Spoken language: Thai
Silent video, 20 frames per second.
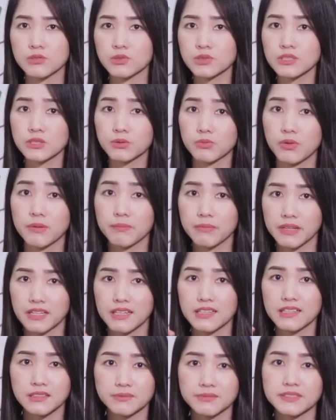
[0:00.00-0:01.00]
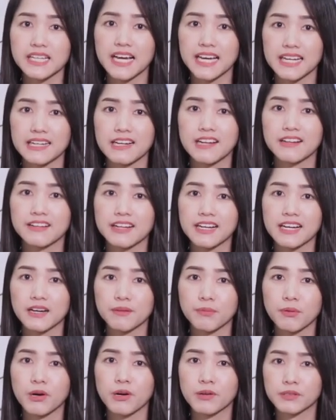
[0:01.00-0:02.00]
รู้สึกว่ามันเริ่มชัดแล้วนะคะ
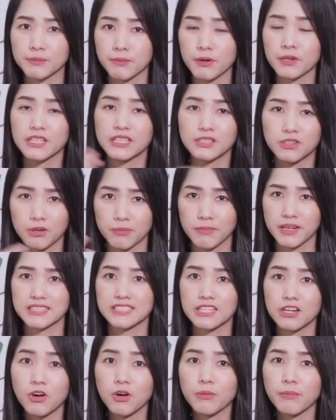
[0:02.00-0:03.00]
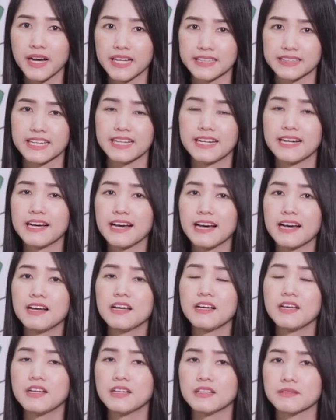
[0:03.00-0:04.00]
พอเดินออกมาจากห้องผ่าตัดอะค่ะ
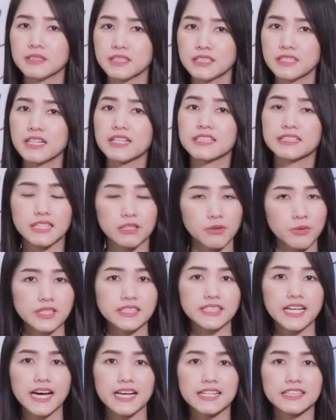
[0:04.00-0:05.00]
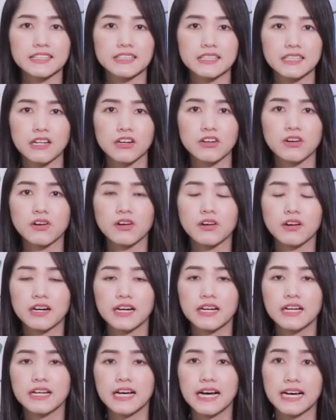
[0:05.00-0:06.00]
เคืองแต่ว่าชัดแล้วก็
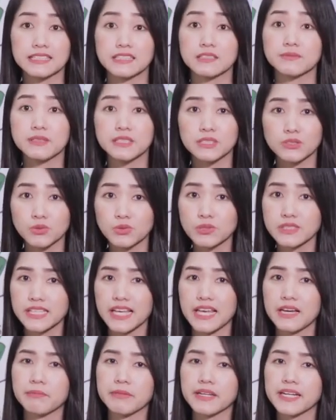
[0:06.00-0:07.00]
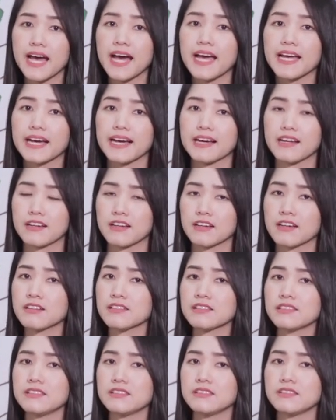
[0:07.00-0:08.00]
อาจจะมีสู้แสงไม่ได้ค่ะแล้วก็
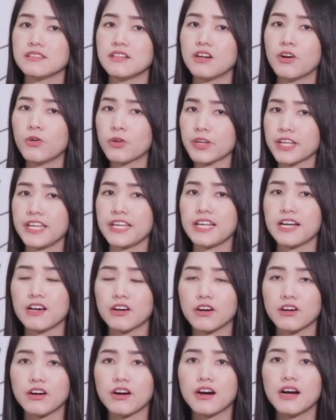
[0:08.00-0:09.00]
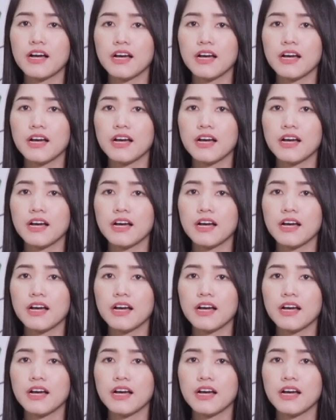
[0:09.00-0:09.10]
คือโอเคแล้วก็